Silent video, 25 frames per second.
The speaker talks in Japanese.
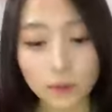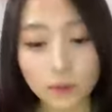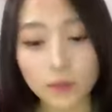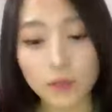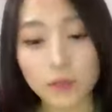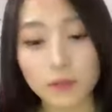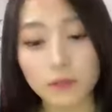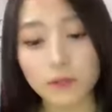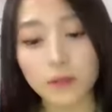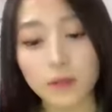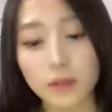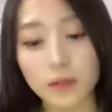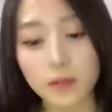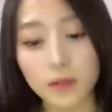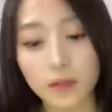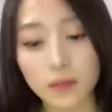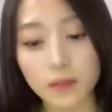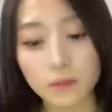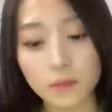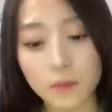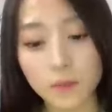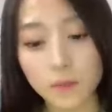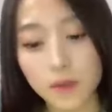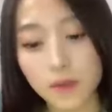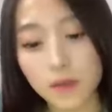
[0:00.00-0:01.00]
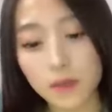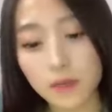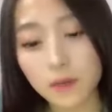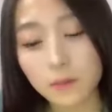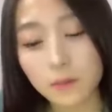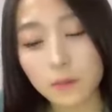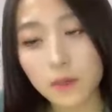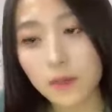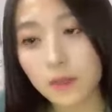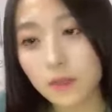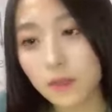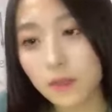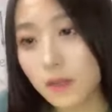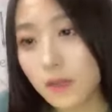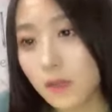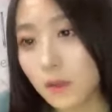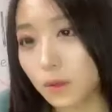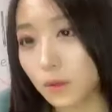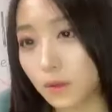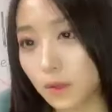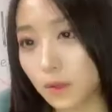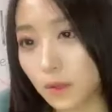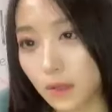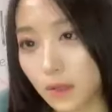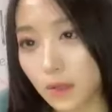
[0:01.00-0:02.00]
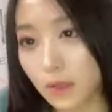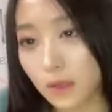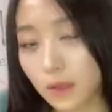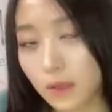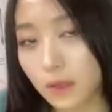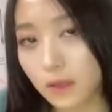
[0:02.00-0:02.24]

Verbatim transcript: コナは今前髪がないので